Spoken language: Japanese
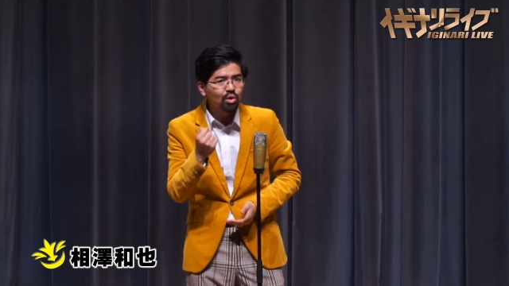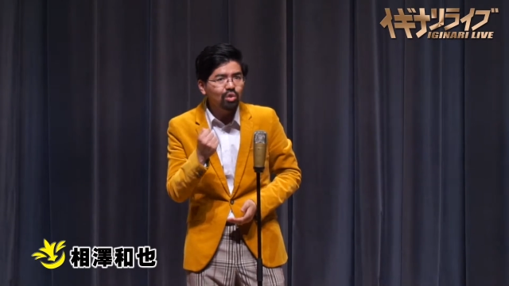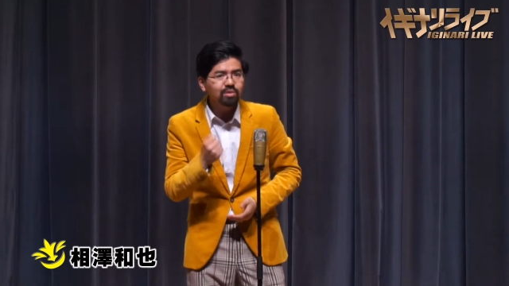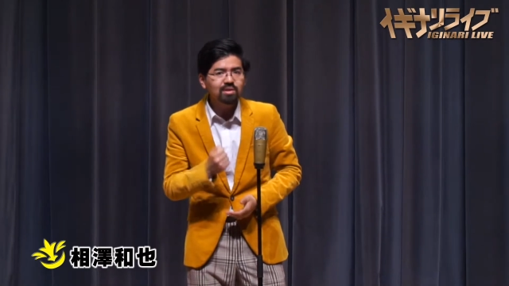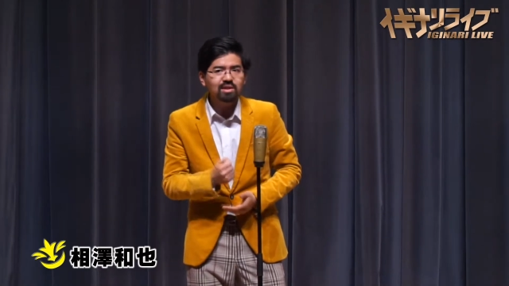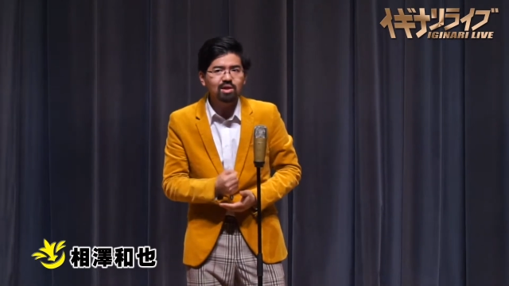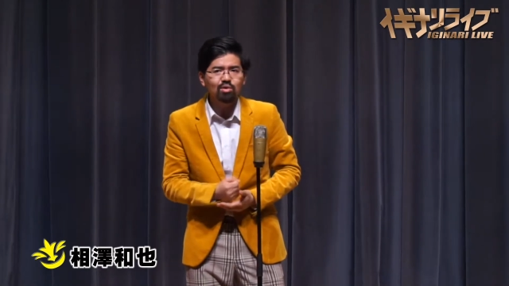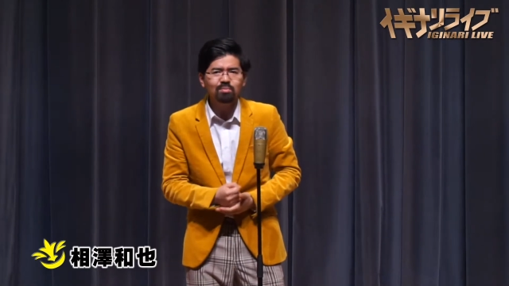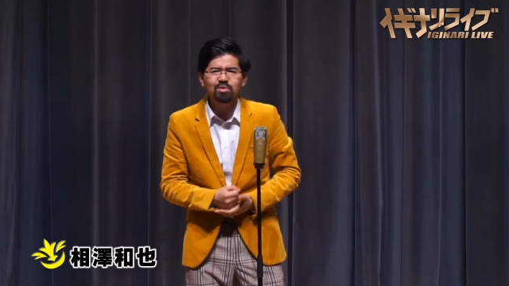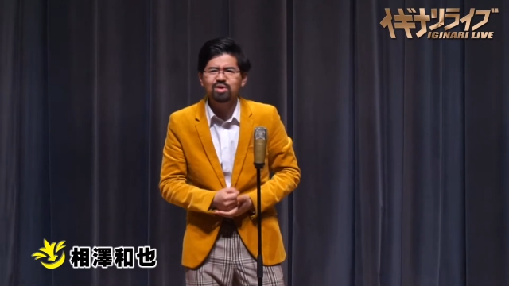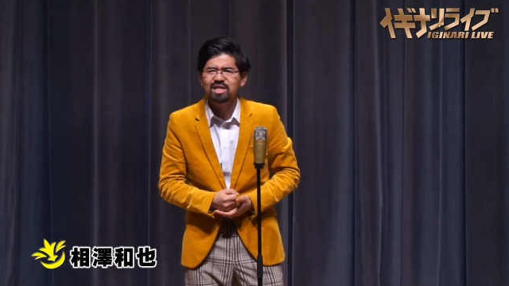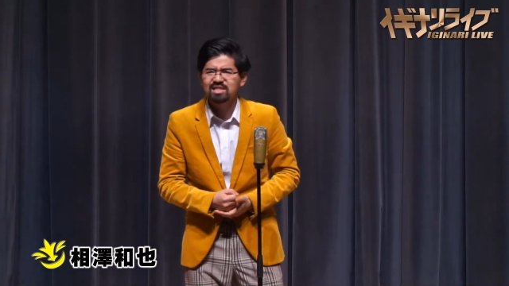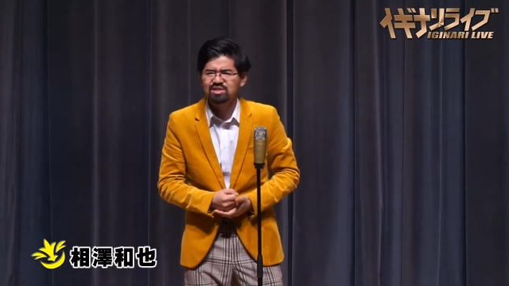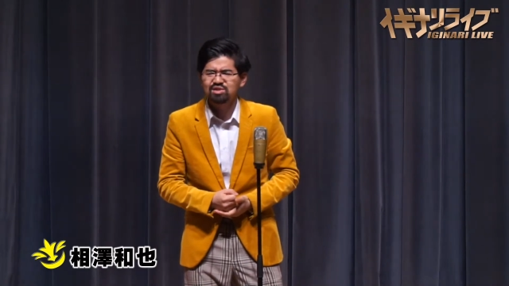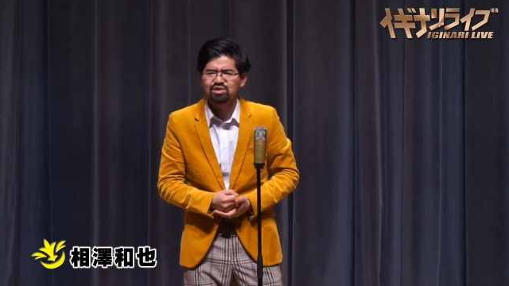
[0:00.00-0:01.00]
こうって思う
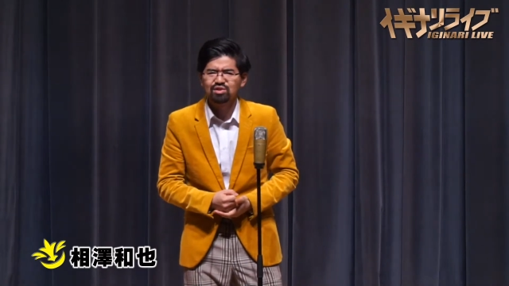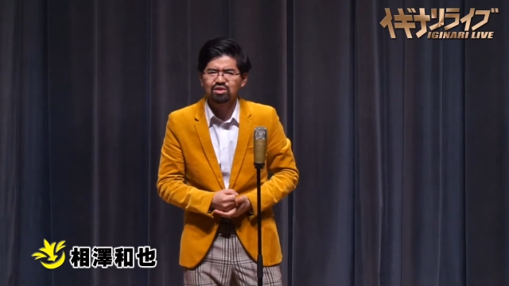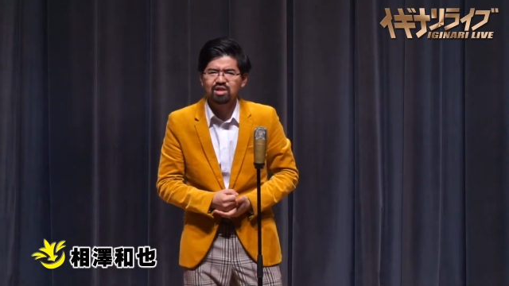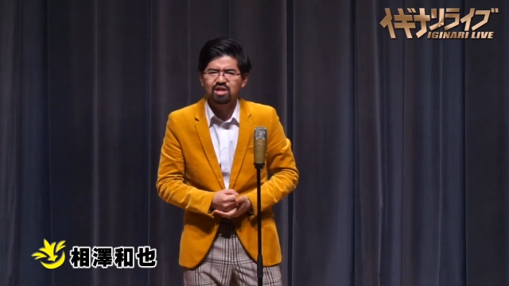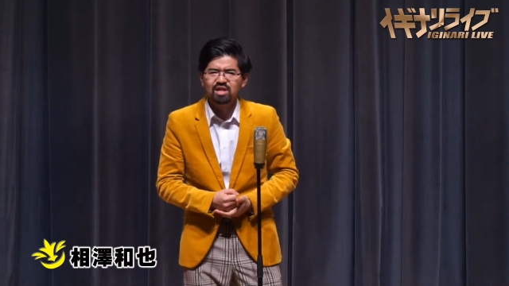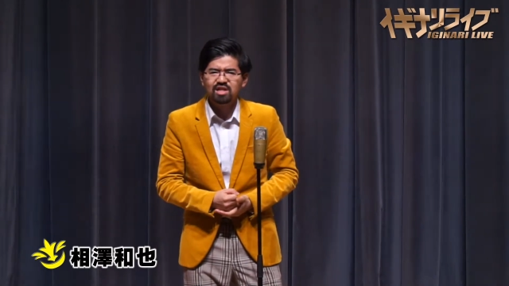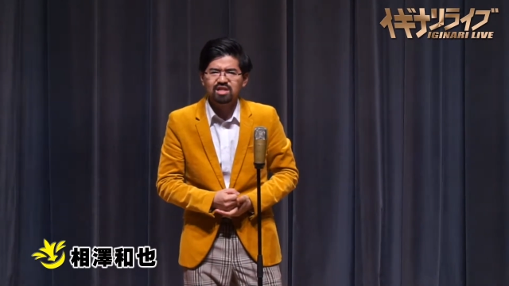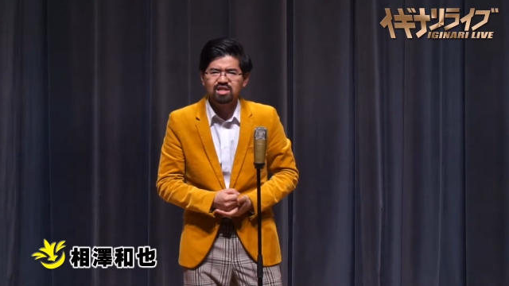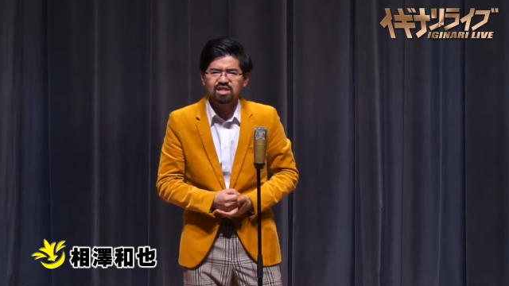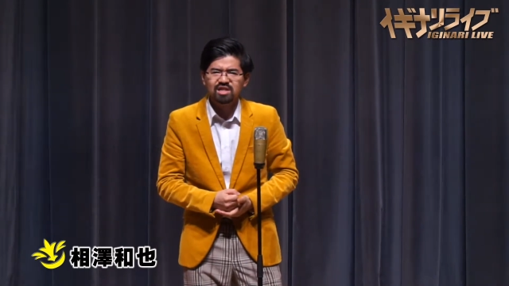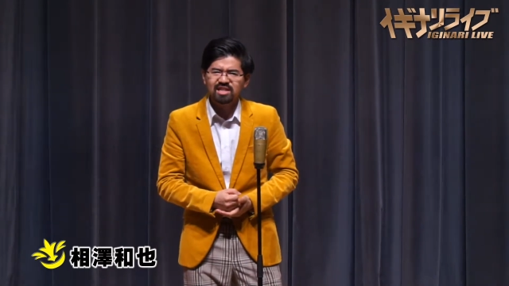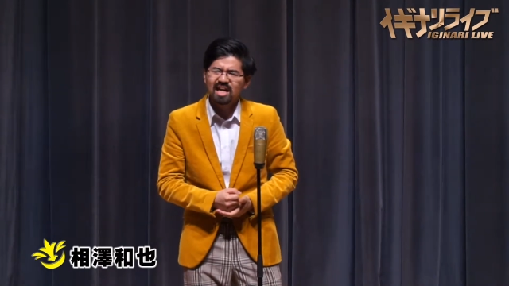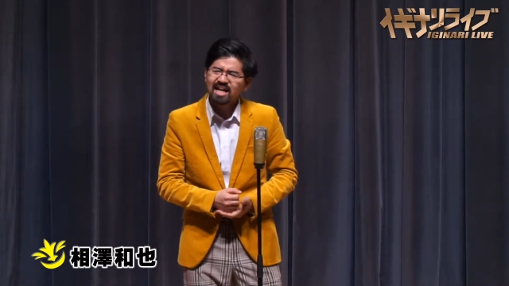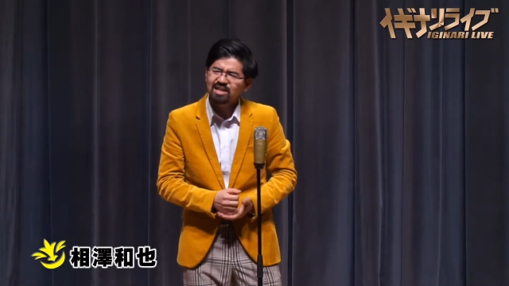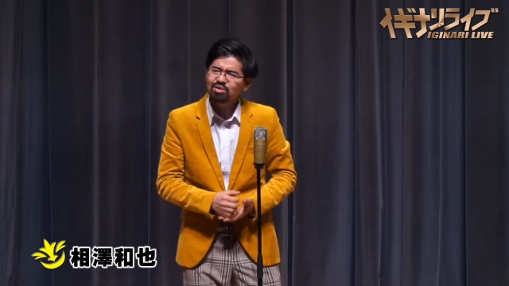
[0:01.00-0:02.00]
やつ
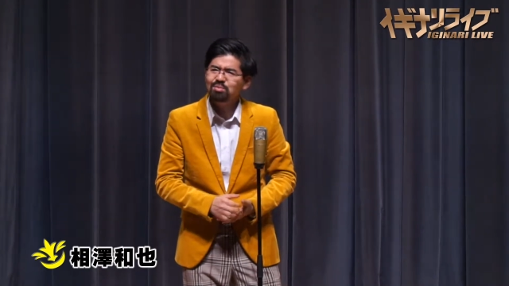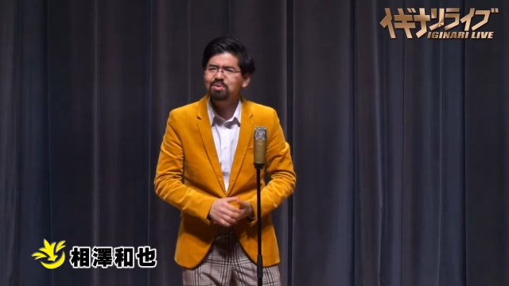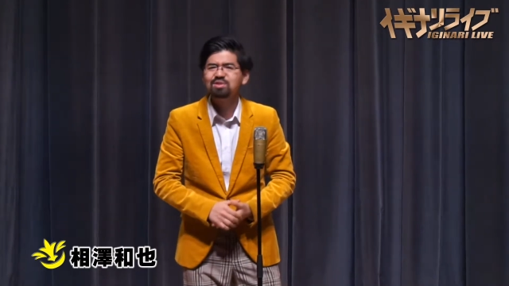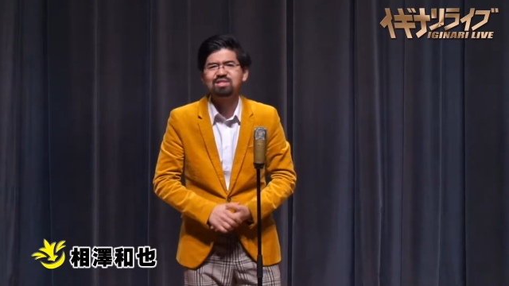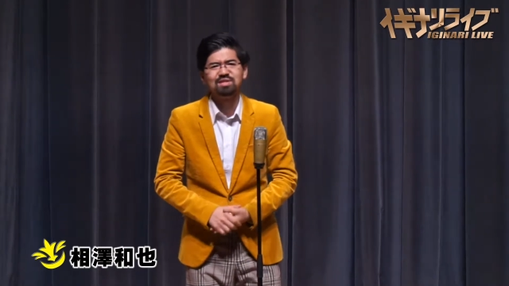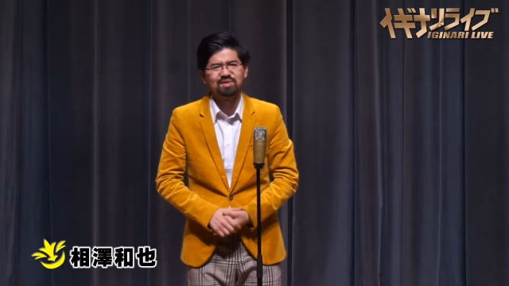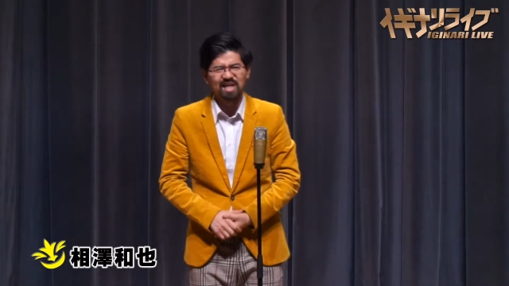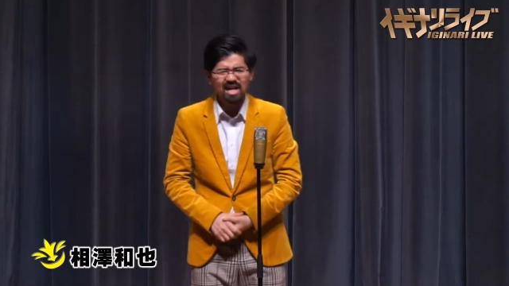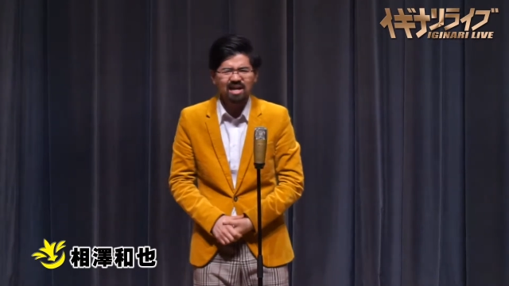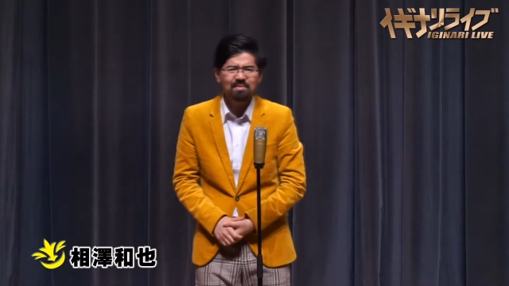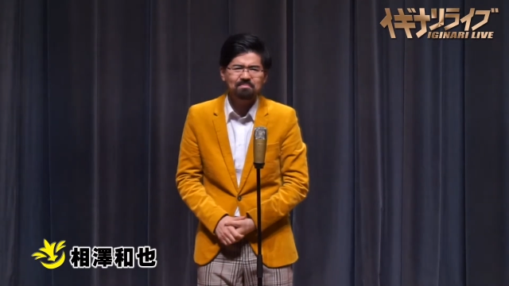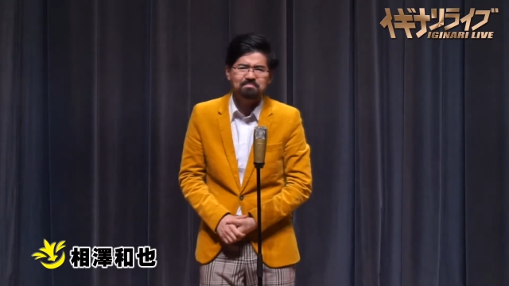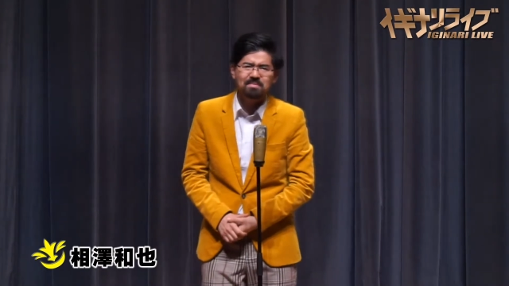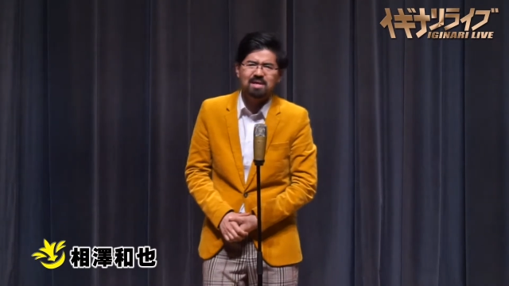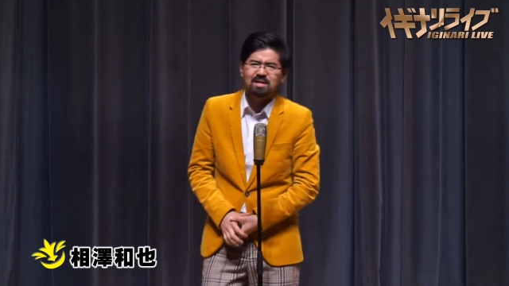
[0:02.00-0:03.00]
いないと思うんですよね。